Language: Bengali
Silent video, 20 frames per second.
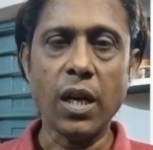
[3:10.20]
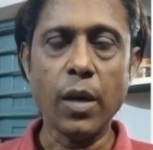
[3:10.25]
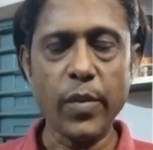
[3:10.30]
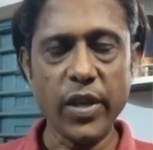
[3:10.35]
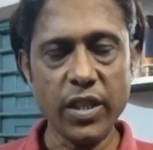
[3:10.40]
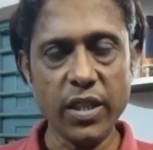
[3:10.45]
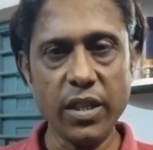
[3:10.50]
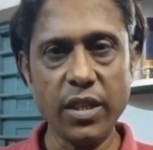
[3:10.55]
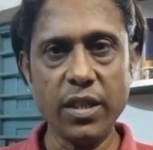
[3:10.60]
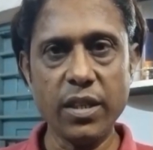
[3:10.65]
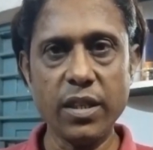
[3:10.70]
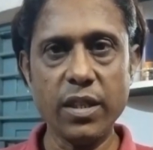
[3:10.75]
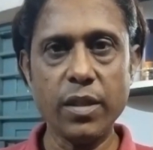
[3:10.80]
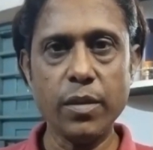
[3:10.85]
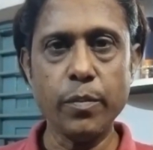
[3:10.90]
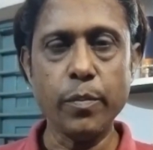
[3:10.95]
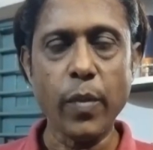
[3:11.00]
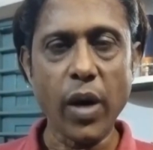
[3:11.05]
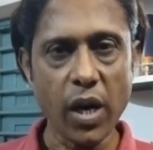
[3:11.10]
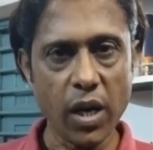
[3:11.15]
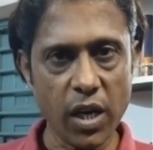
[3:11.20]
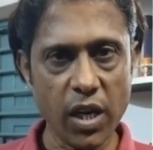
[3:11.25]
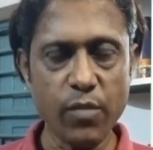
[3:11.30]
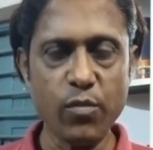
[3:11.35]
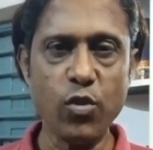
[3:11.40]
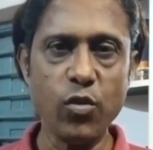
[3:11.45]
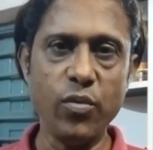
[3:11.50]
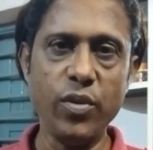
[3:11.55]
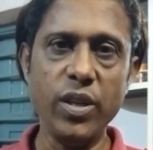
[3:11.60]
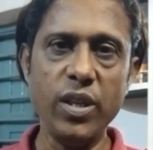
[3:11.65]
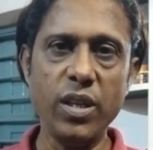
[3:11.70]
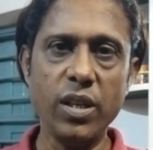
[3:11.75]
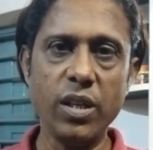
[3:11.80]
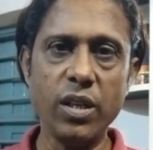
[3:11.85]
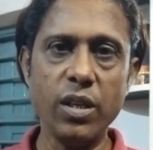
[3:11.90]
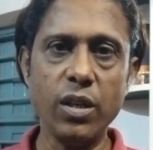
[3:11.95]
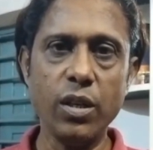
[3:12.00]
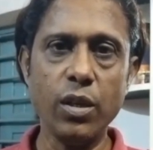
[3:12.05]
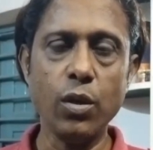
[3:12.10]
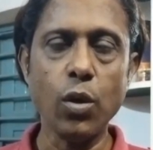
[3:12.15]
আমাদের বাংলা মুভি
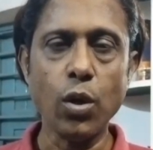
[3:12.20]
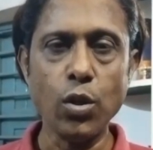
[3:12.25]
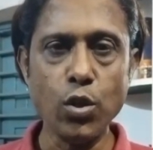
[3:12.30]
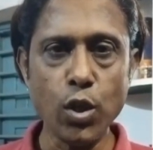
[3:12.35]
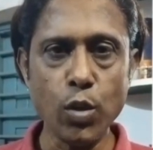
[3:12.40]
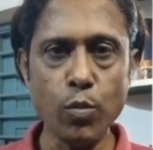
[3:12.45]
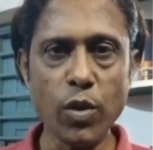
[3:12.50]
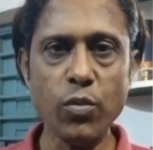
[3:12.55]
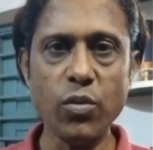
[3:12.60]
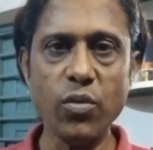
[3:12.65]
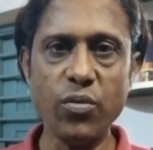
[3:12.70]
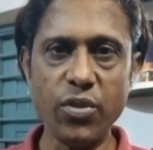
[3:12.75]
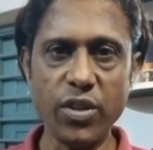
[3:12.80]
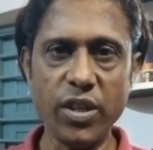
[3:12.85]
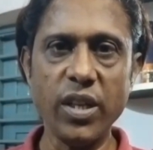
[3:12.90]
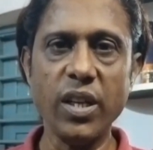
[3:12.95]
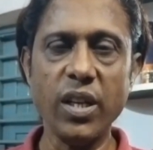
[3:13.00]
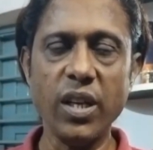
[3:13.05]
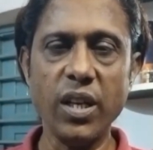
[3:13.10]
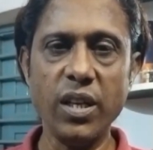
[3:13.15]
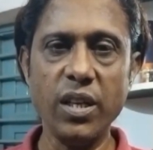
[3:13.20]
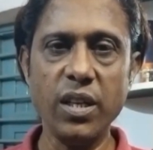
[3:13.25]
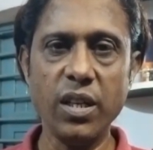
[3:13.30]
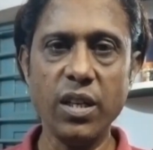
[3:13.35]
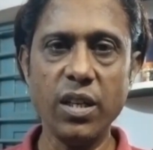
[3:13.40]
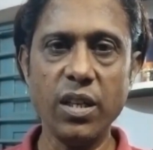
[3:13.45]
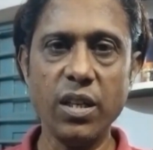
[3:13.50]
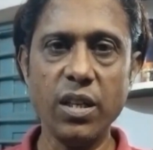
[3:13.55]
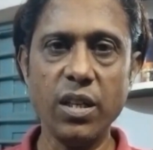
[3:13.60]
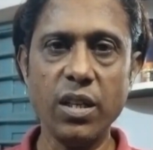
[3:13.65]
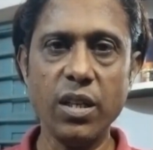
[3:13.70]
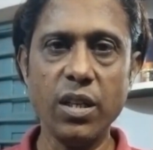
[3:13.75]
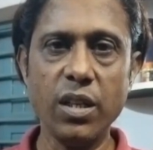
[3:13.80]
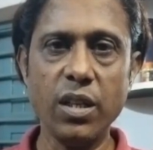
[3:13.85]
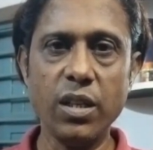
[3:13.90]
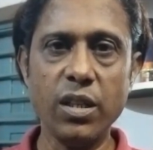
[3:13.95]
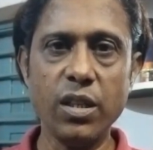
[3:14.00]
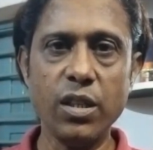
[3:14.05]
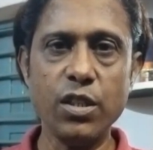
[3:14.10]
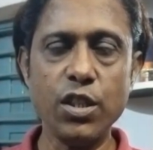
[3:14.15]
রঞ্জনবাবু ফিরে এলেন
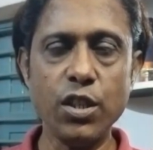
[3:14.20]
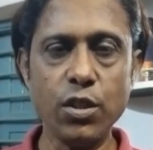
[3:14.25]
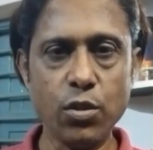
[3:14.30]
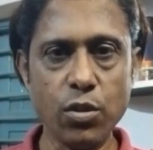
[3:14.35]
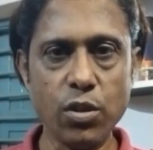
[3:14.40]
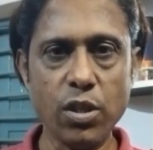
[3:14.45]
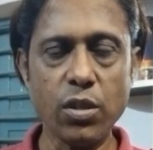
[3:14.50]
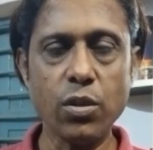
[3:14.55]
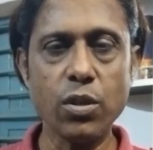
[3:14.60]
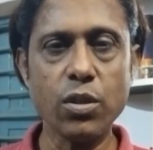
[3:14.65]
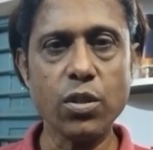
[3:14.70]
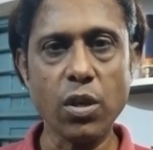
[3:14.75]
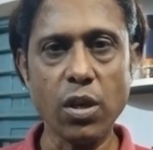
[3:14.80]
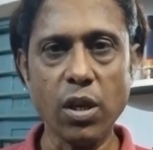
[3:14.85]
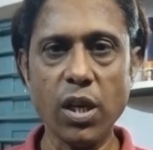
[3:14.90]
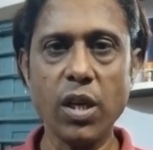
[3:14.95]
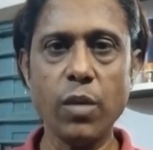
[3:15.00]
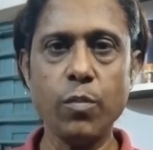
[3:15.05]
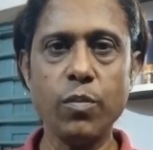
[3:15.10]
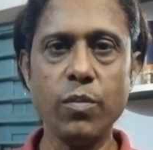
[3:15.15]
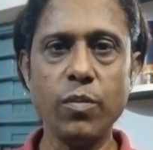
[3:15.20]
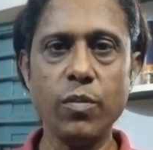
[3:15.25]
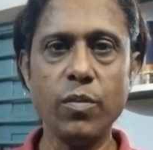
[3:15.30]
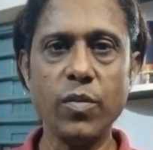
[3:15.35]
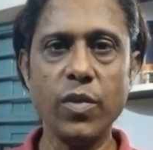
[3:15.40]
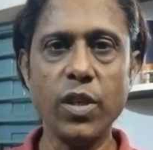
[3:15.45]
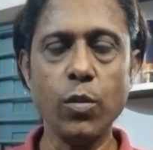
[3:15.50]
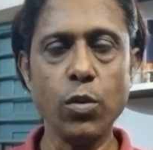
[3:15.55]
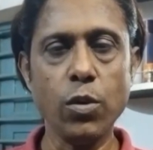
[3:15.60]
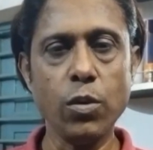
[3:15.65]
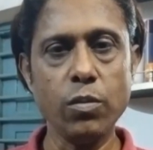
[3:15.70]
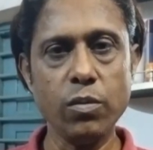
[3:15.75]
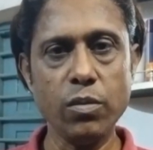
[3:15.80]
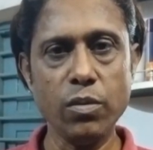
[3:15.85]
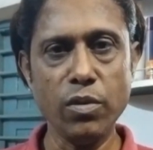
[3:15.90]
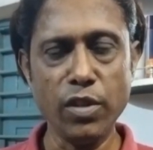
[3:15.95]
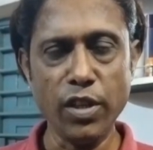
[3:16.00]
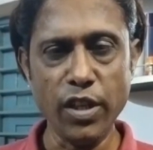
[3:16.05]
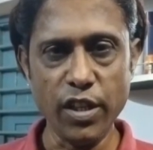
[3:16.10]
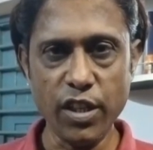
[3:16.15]
চিত্রনাট্য সংলাপ এবং
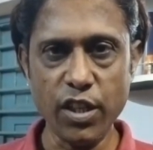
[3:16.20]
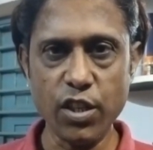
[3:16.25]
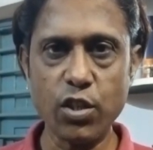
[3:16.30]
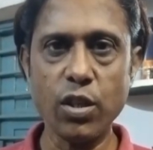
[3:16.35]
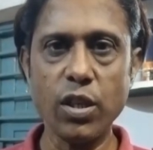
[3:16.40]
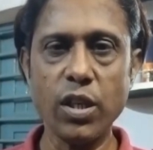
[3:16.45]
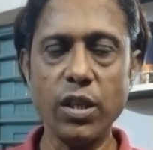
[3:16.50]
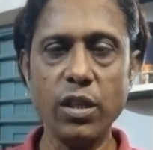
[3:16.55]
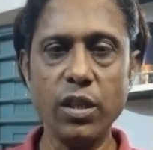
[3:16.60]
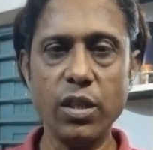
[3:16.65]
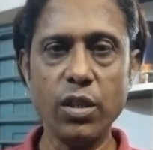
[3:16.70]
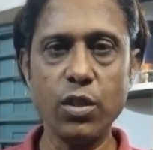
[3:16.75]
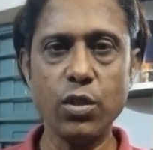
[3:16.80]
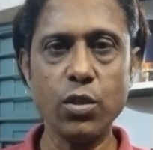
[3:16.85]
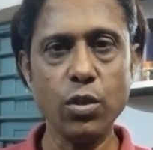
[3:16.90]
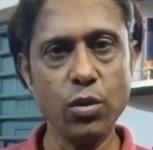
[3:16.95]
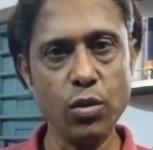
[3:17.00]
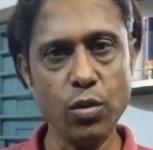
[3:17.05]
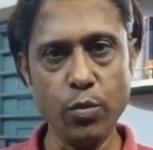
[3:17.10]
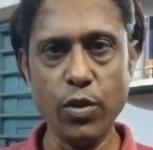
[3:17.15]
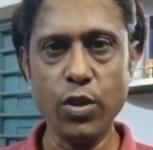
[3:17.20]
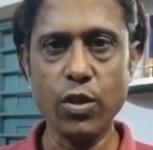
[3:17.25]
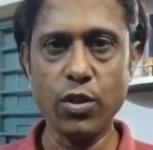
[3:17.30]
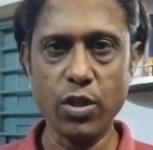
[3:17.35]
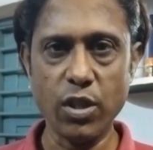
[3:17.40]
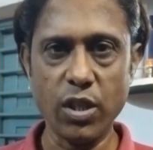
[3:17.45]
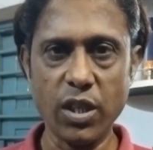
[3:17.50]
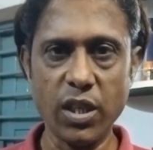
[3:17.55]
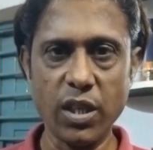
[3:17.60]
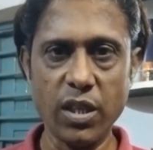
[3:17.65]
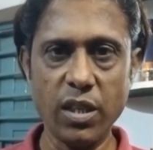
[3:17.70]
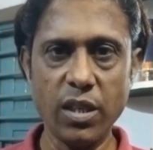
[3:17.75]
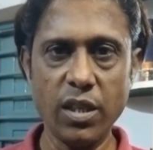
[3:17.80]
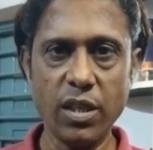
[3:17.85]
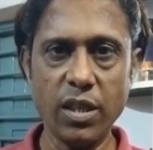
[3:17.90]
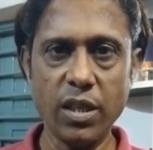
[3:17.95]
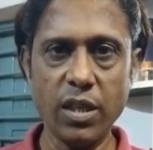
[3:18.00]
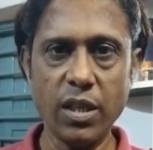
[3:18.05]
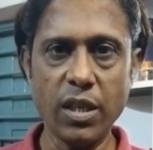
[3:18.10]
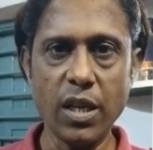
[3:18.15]
নির্দেশনায় সত্যপ্রিয় সরকার
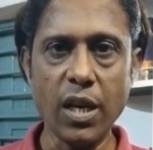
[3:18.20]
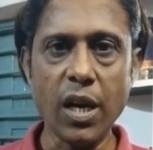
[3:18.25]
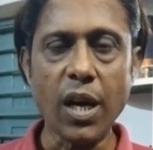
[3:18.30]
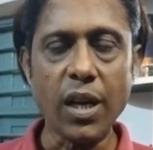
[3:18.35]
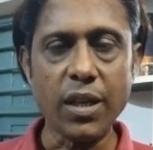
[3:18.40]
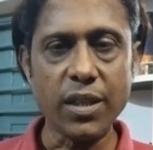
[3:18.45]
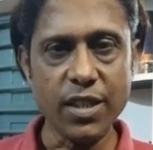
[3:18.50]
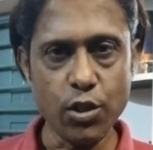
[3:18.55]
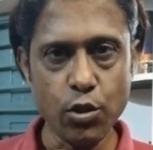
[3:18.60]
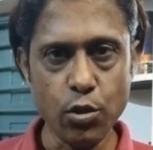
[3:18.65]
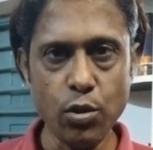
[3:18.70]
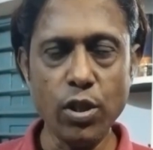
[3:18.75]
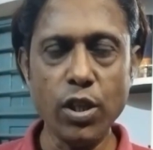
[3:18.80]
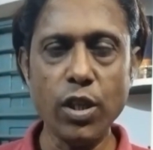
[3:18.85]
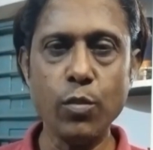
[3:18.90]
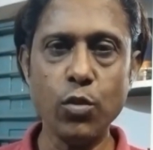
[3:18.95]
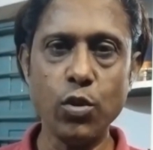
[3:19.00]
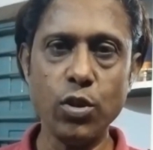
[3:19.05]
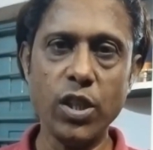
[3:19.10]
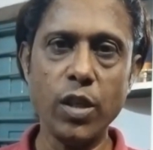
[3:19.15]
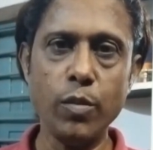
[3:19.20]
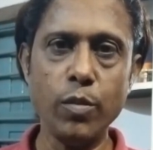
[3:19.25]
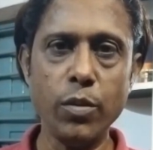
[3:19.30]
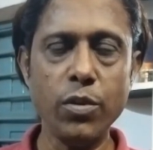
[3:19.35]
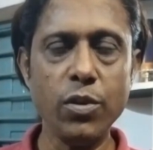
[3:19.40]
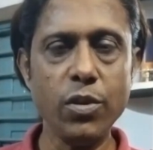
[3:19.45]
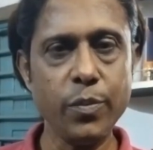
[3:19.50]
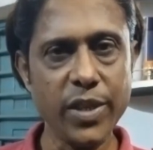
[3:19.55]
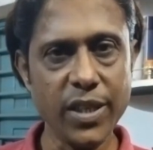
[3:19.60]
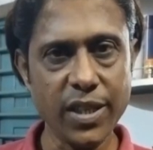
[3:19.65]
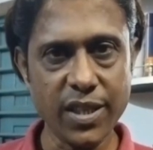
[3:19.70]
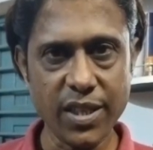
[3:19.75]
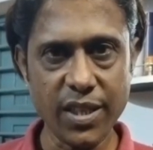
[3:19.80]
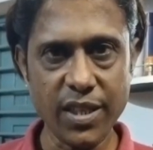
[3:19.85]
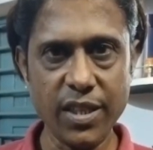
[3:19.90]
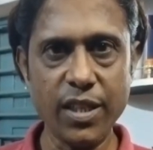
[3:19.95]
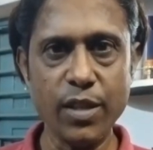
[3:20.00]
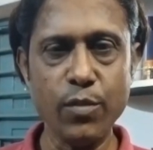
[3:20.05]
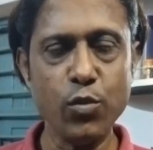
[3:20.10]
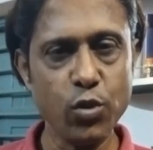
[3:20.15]
আর কিছুদিনের মধ্যেই বিভিন্ন
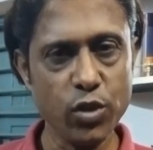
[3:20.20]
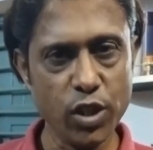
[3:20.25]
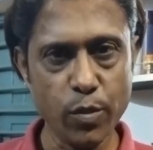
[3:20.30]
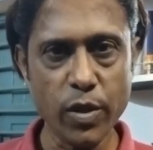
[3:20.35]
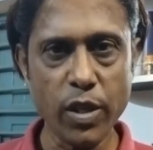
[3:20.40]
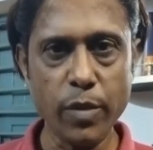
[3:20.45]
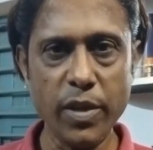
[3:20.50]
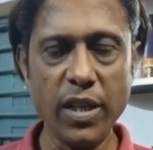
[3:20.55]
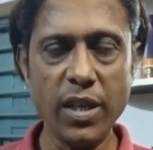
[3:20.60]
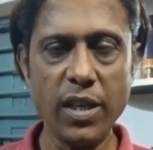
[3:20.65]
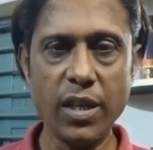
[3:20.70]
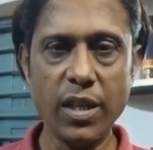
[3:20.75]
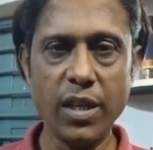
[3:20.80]
প্রেক্ষাগৃহে মুক্তি পাবে